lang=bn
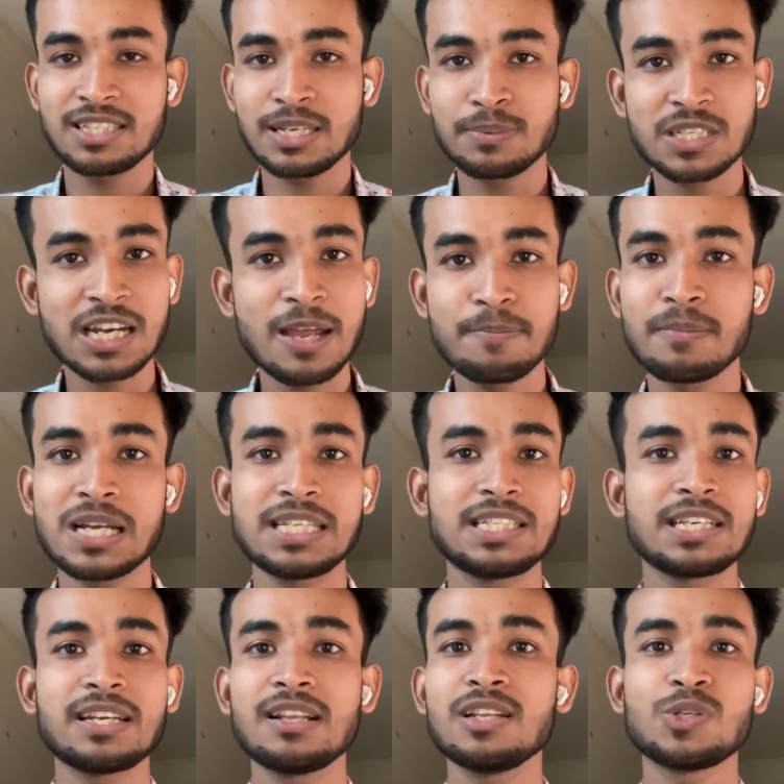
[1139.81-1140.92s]
সাবস্ক্রাইব মাই
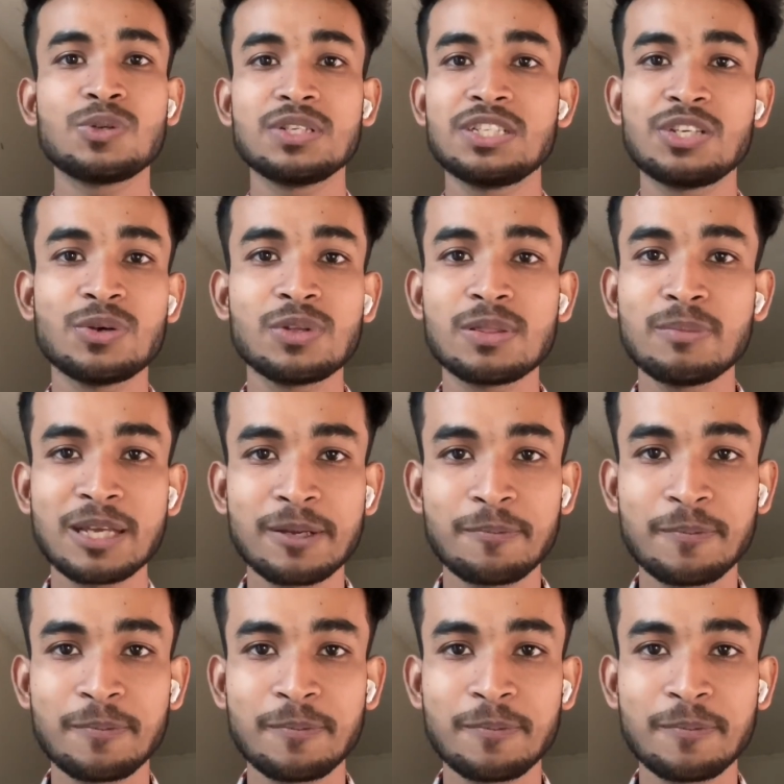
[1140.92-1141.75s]
চ্যানেল টু স্টে উইথ মি